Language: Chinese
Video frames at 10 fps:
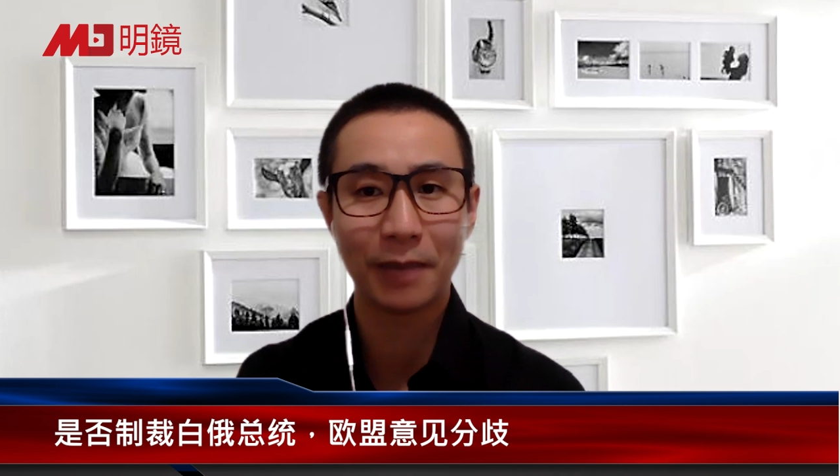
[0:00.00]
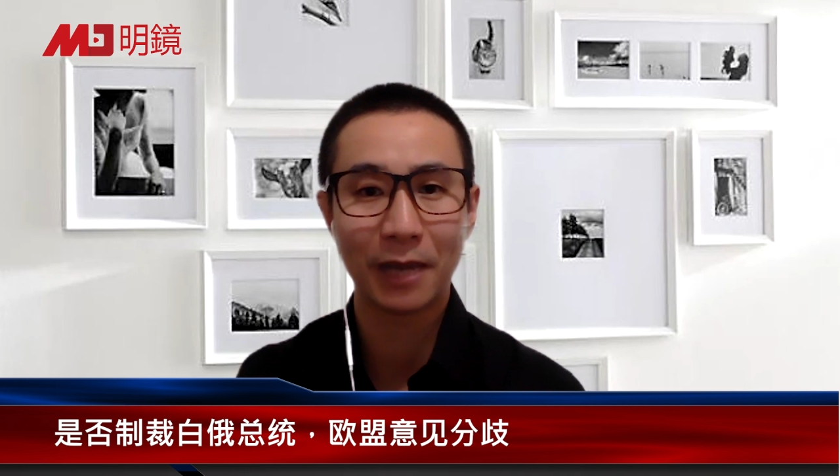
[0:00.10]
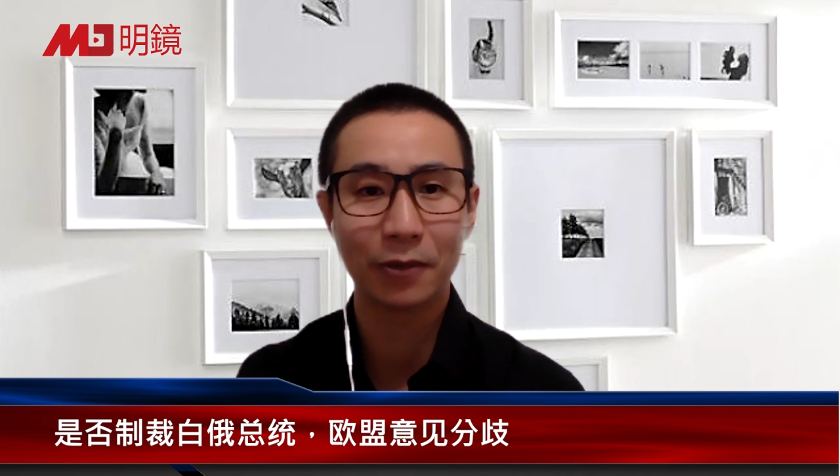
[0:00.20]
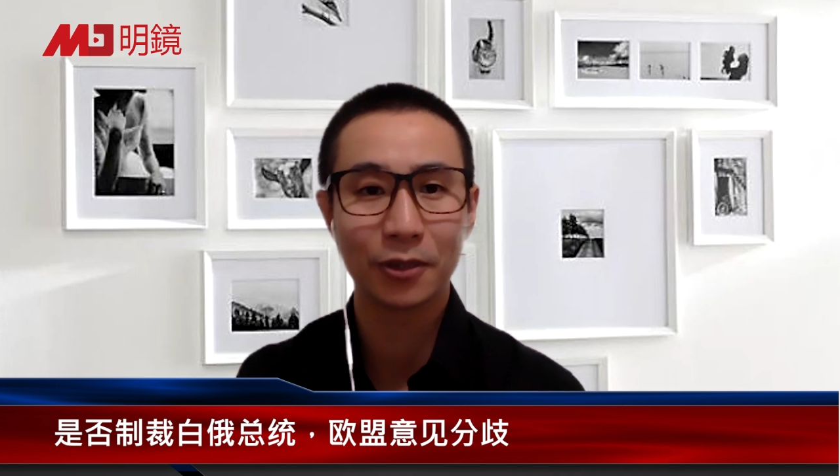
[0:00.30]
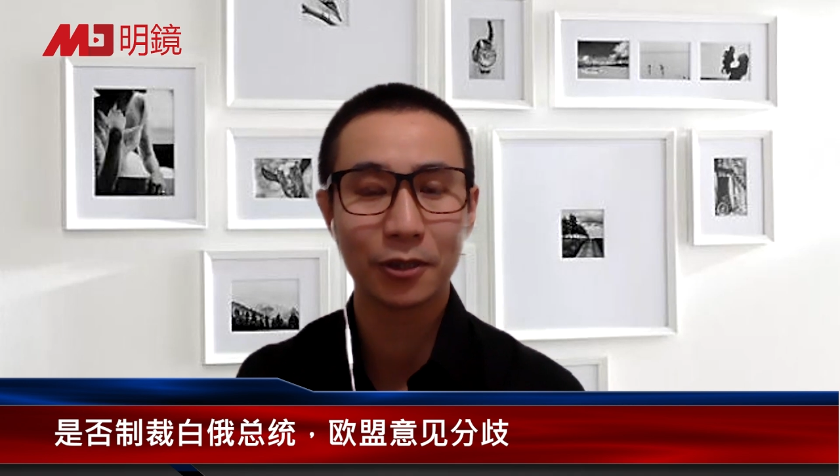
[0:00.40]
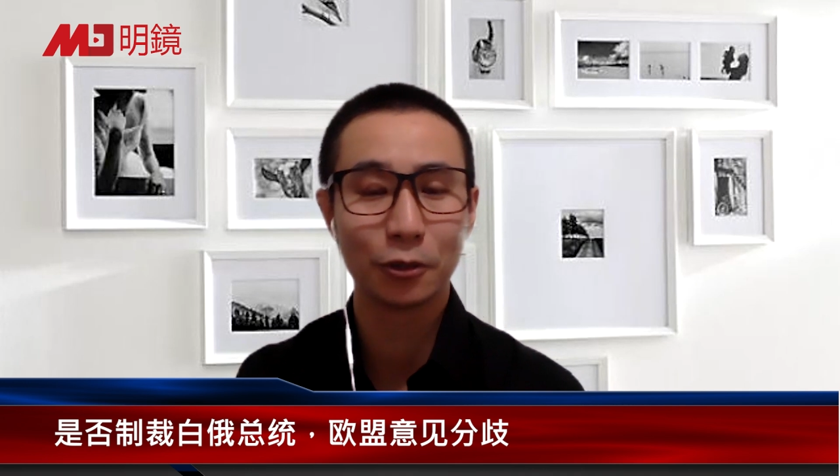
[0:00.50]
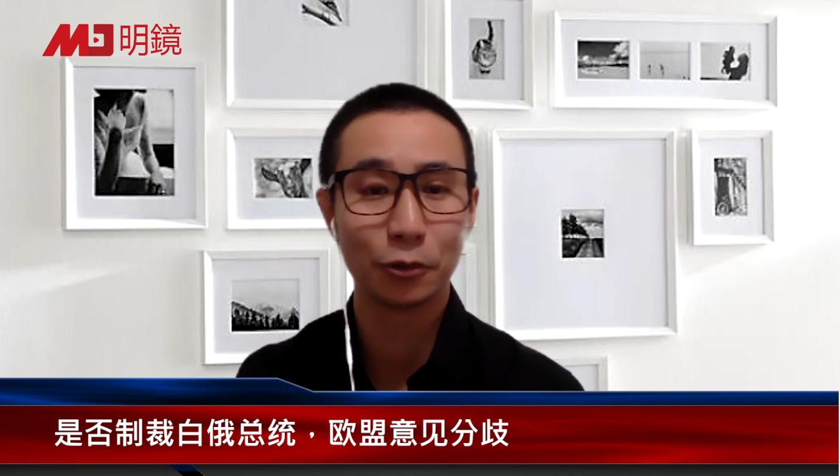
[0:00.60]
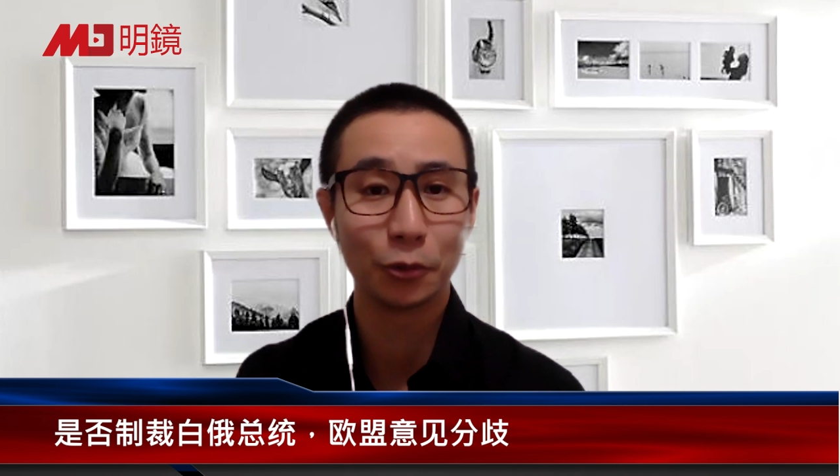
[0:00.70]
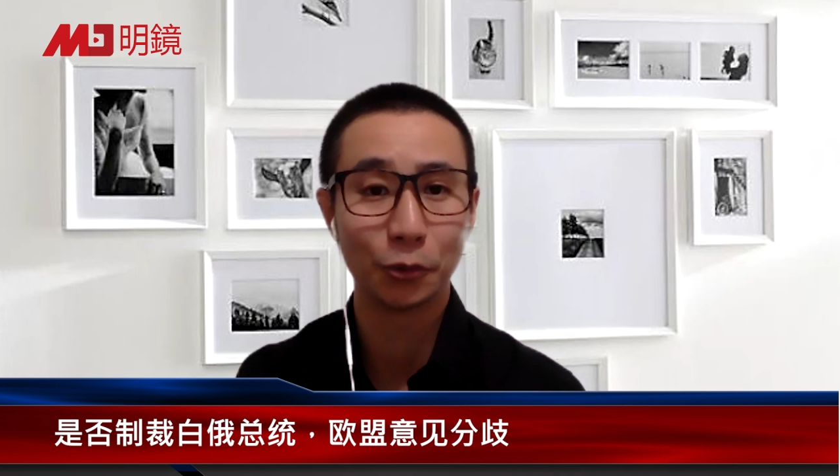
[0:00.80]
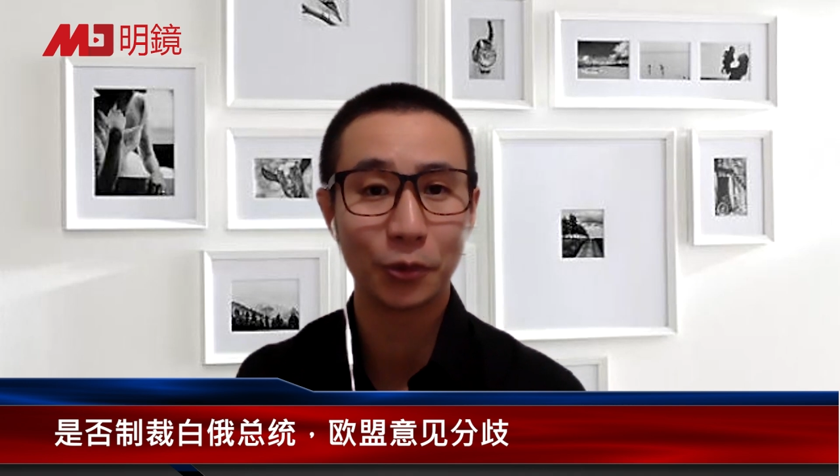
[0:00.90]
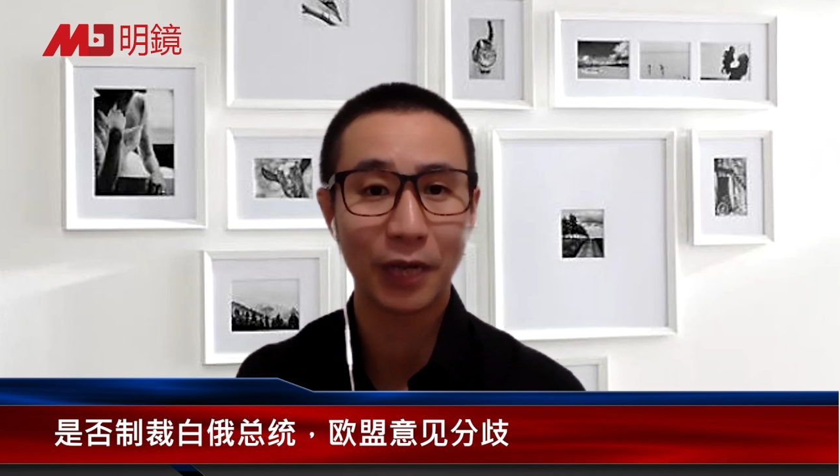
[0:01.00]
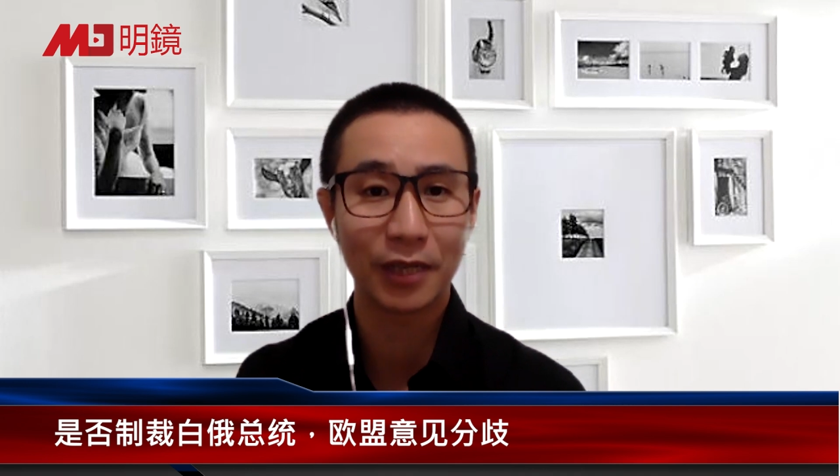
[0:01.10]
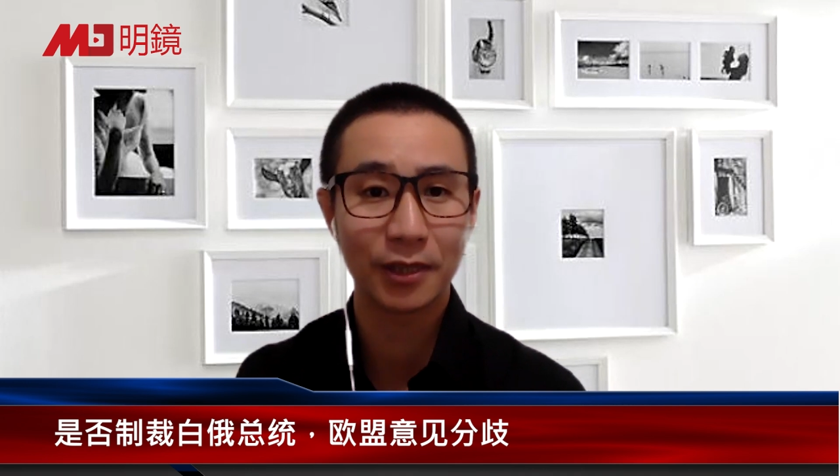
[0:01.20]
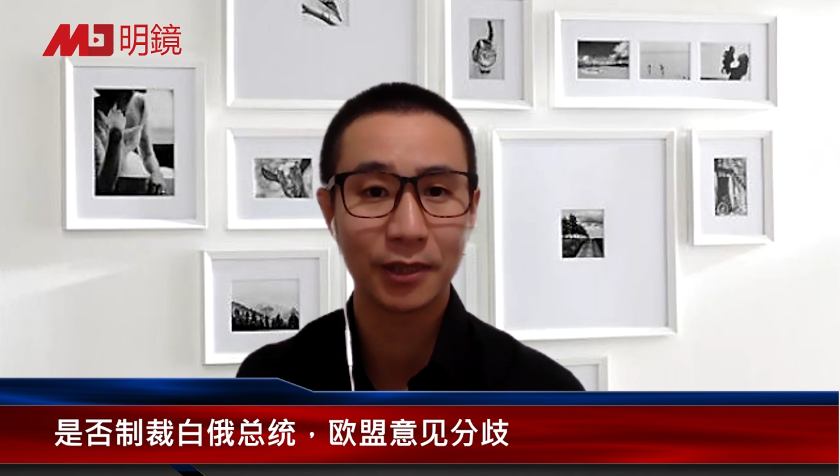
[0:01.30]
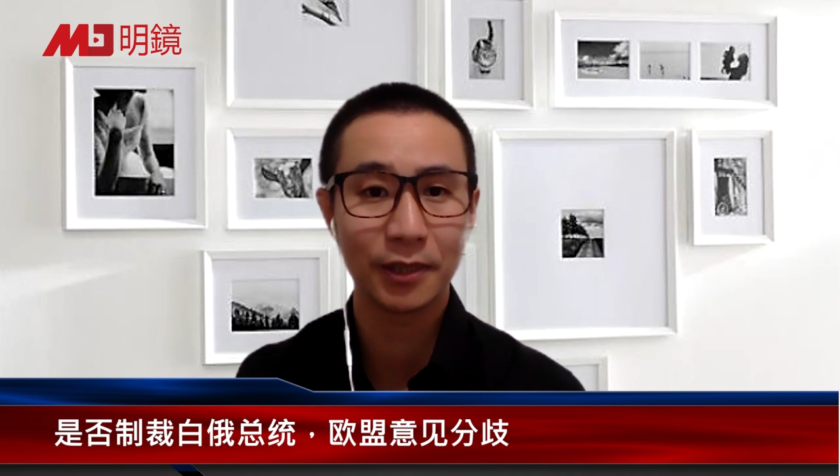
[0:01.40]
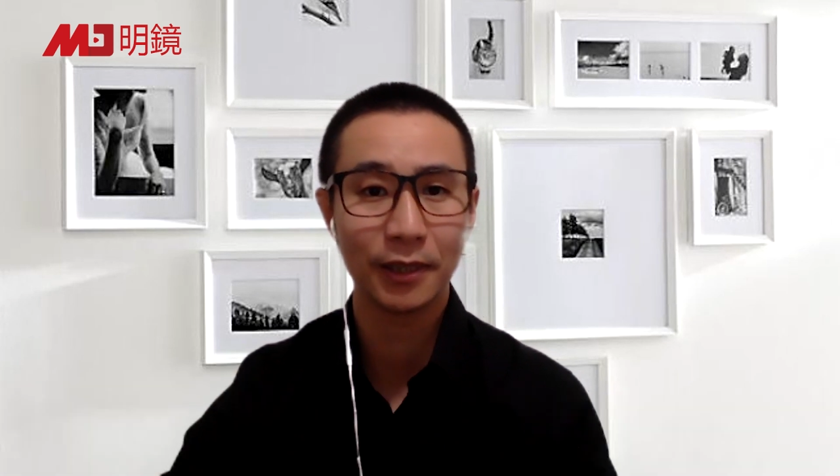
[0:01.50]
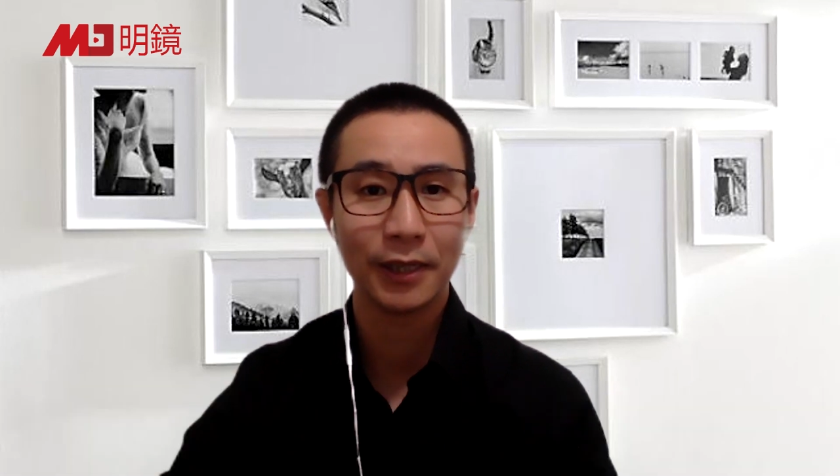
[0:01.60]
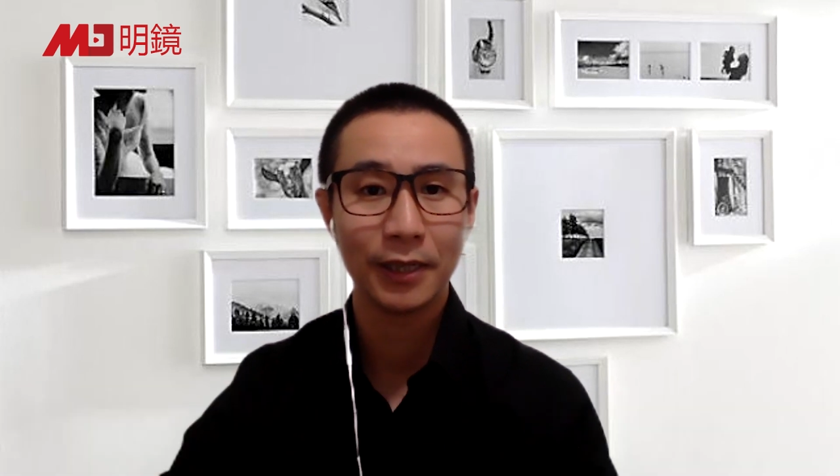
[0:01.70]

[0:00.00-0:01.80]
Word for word: 白俄罗斯总统卢卡申科，